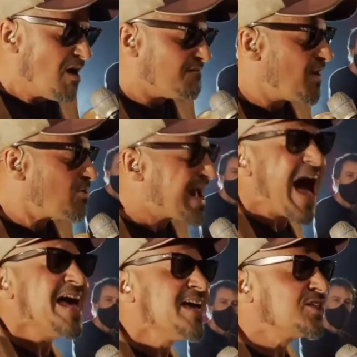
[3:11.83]
Vão
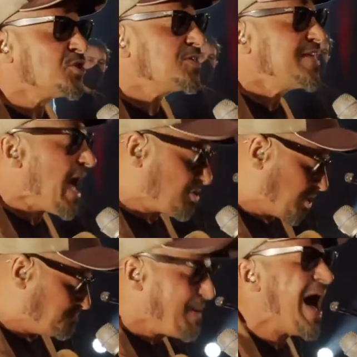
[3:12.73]
cair do céu
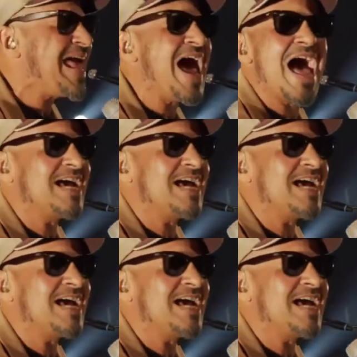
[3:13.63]
de para